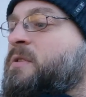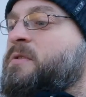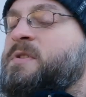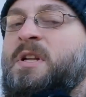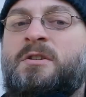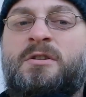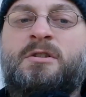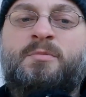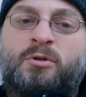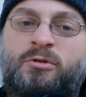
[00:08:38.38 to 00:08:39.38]
yy, strasznie
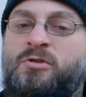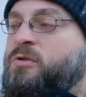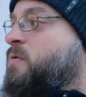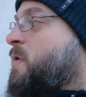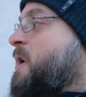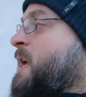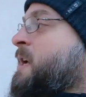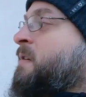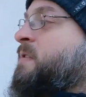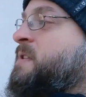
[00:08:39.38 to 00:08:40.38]
szybko to schło.
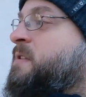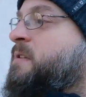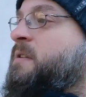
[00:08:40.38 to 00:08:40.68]
Więc